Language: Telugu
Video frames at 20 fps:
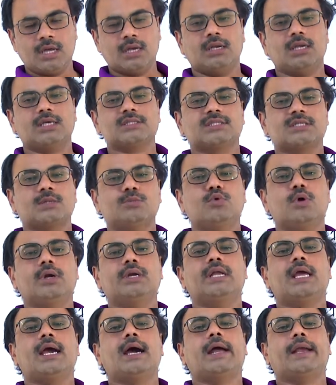నష్టము
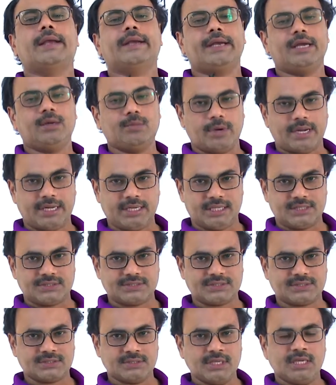అంటే హండ్రెడ్
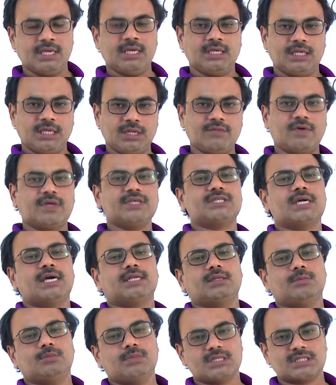మైనస్ ఇరవై
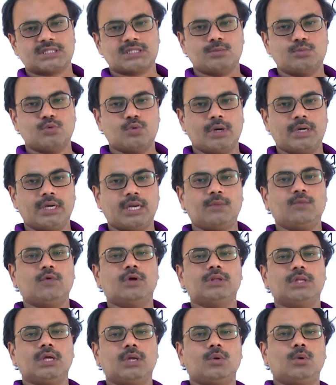శాతం నష్టము అంటే
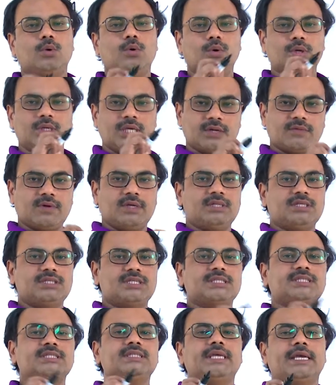వందలో ఇరవై
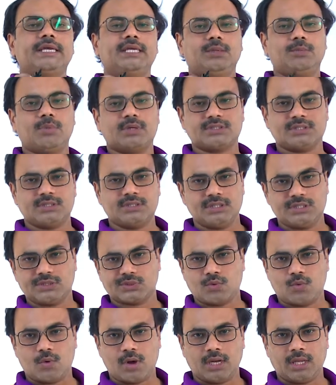తీసేసి ఎయిటీ పర్సెంట్
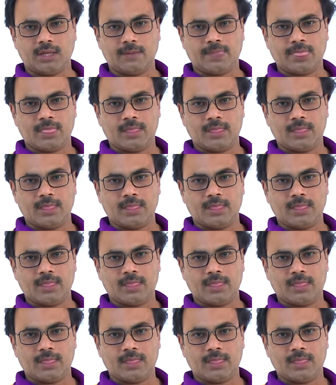తీసుకోవాలి